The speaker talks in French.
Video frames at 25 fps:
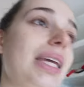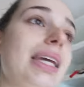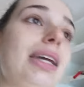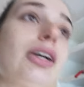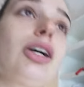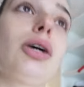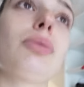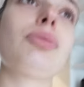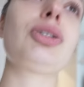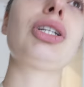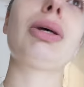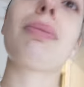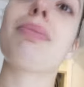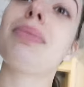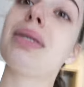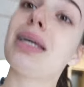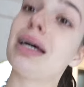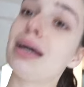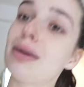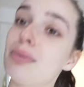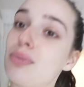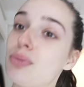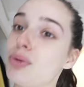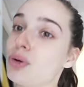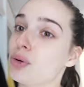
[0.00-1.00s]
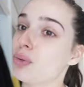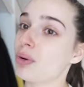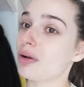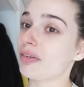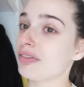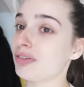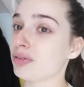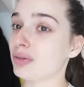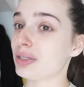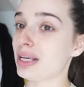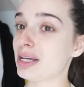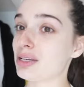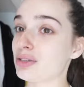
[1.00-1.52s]
et comme j'aime bien me
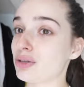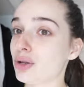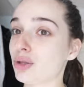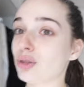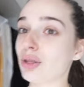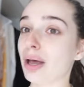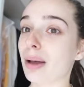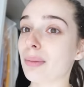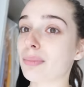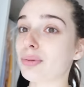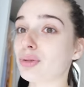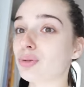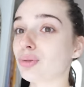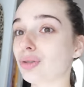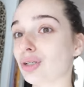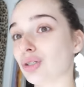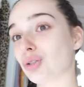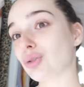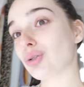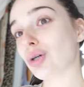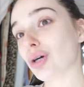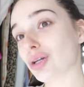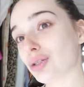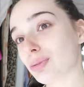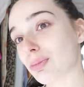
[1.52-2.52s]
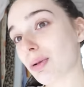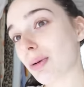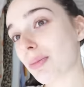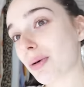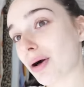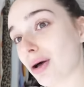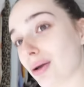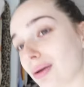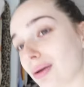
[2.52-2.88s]
coiffer au Dyson un peu tous les jours en ce moment,